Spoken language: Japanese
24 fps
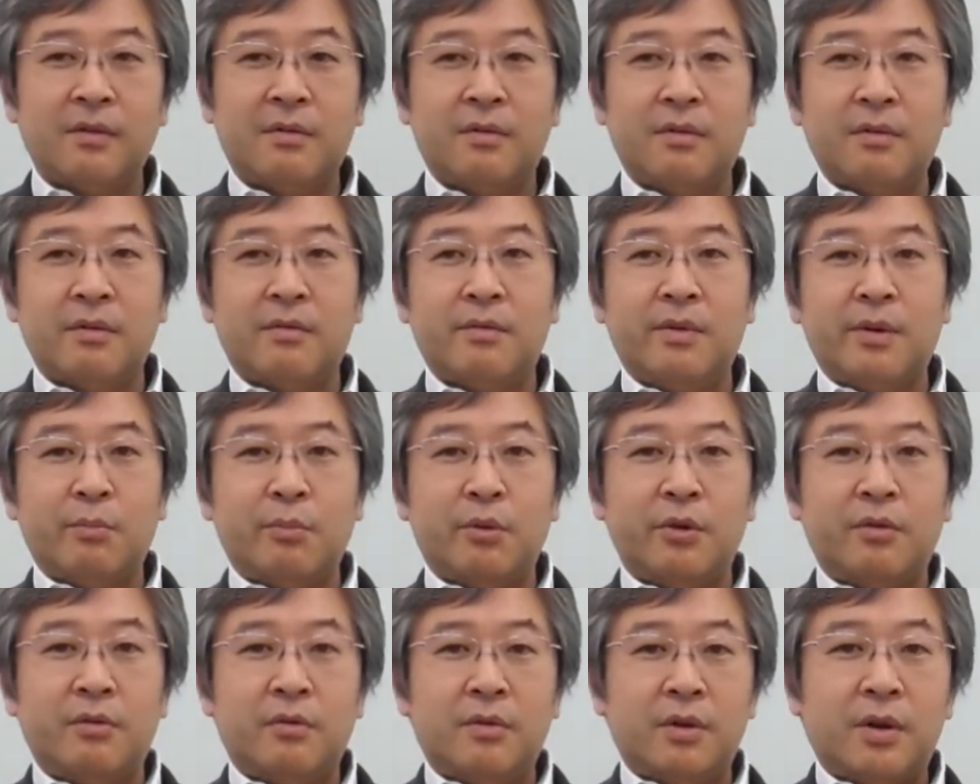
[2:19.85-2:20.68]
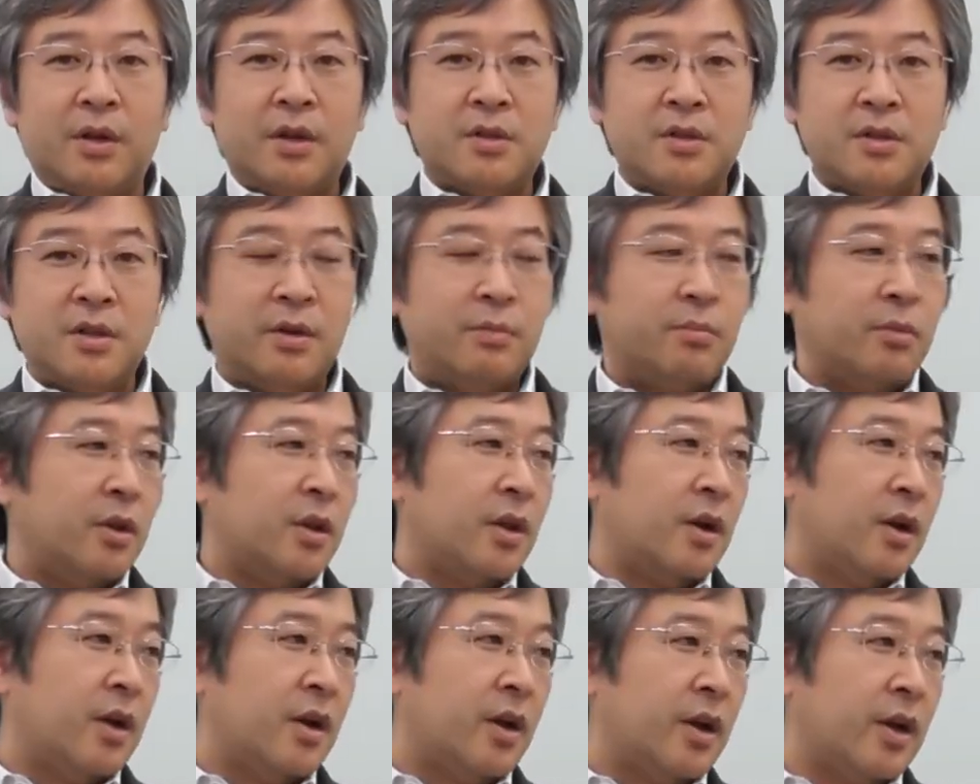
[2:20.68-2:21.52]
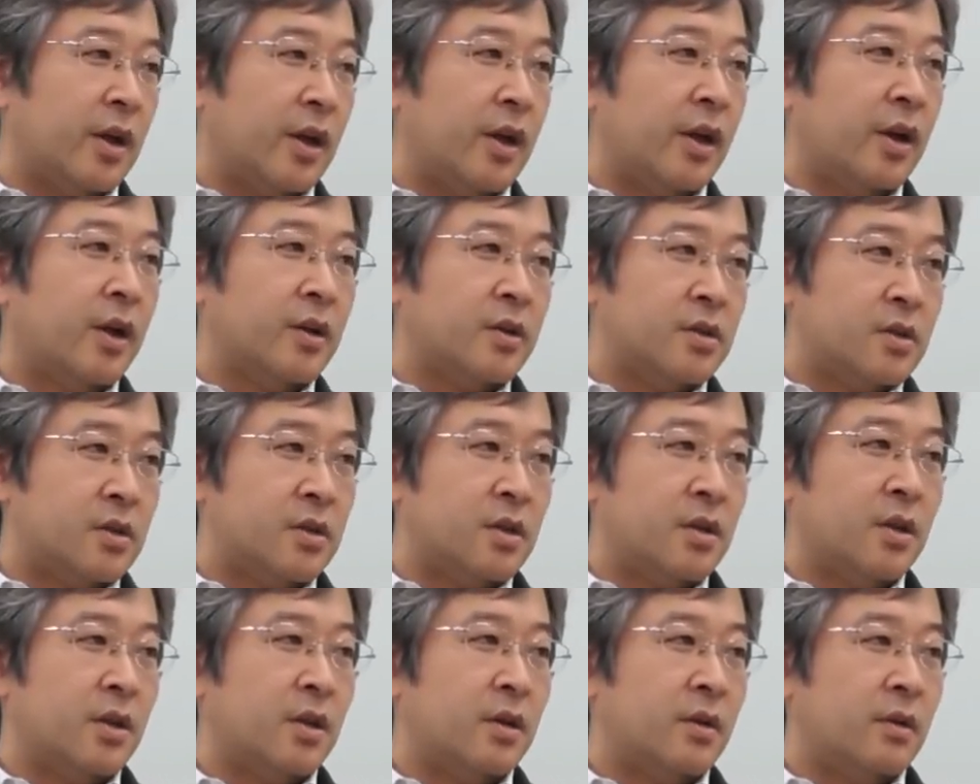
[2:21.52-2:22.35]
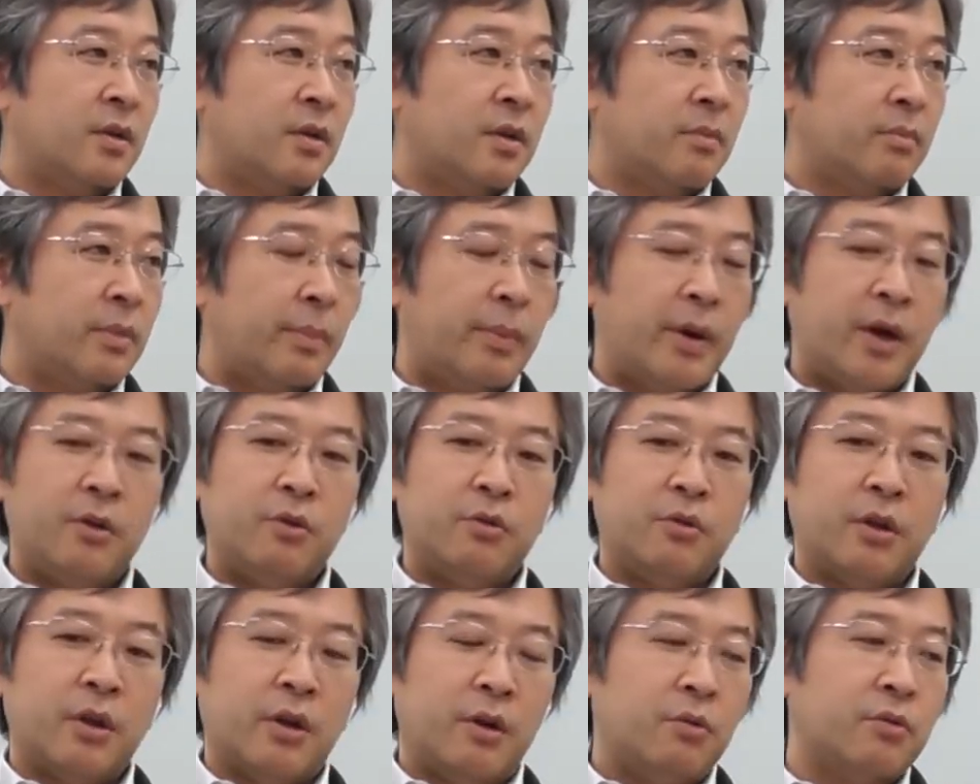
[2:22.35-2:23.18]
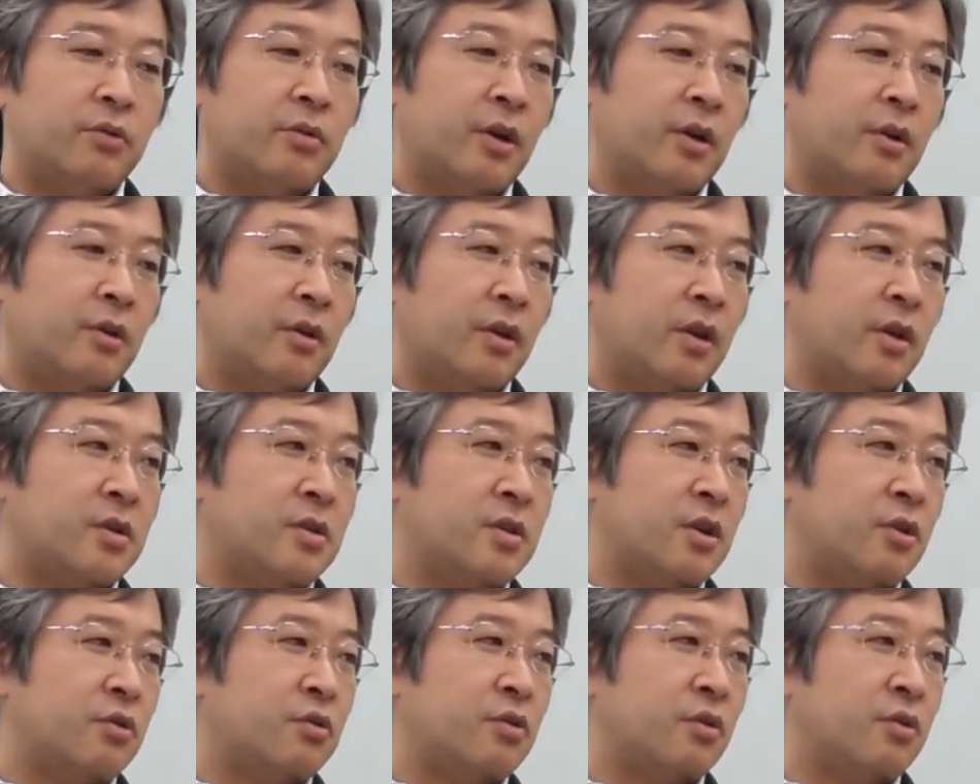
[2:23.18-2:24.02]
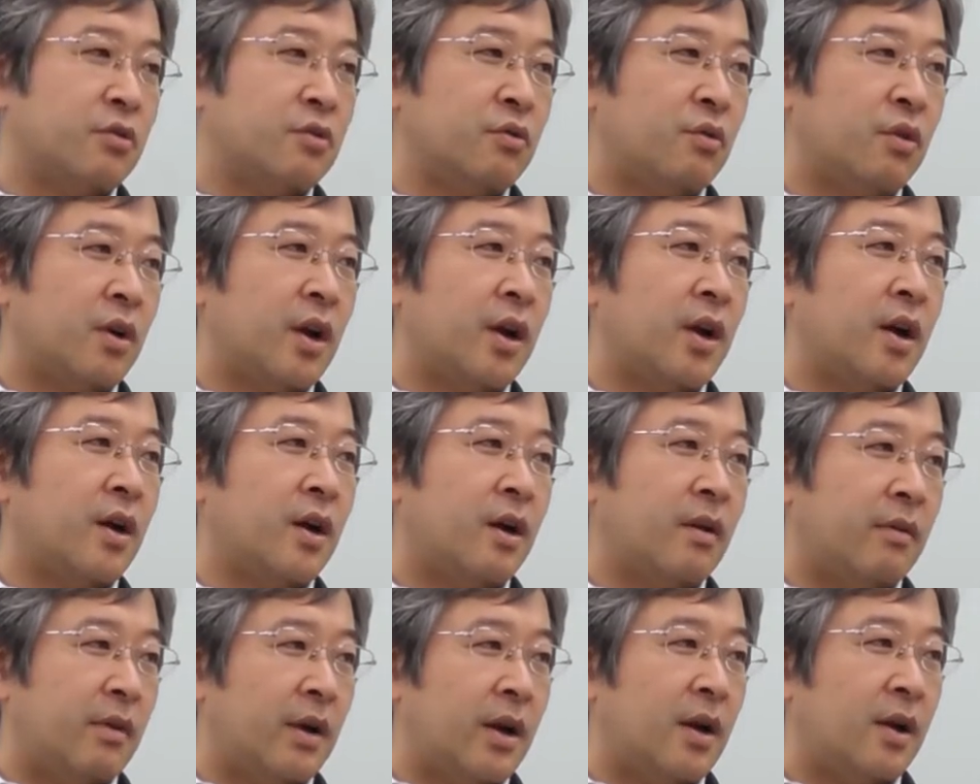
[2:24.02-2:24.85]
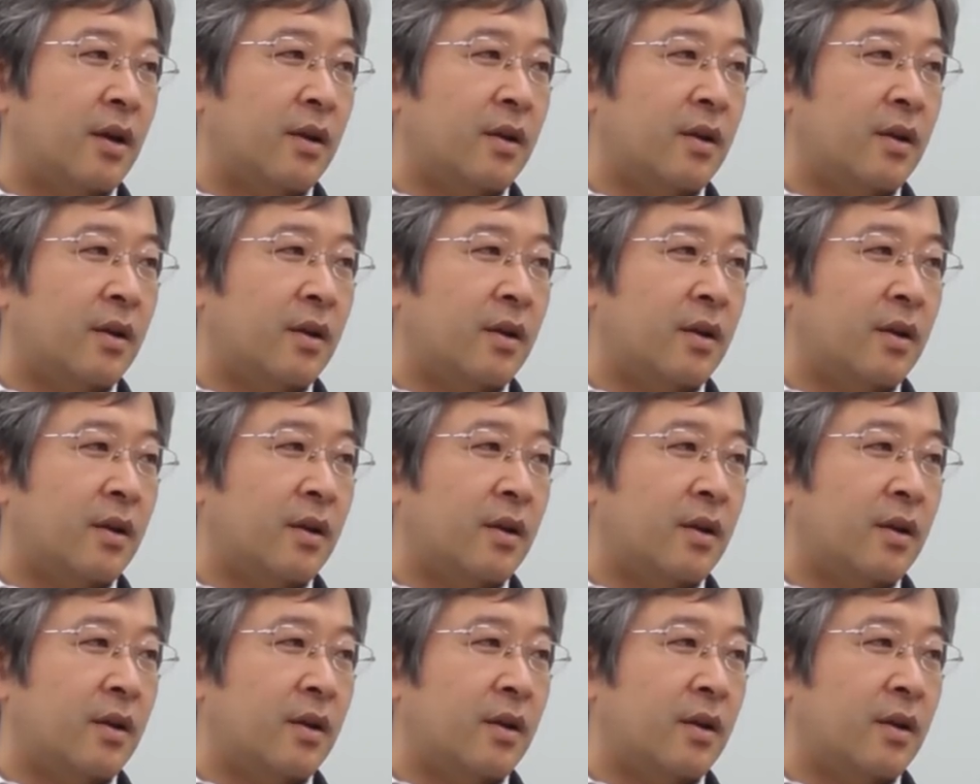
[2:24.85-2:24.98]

これはもういろんな知恵もいただかなきゃいけないし、場合によってはね、おそらくデジタル庁の長官なんかは、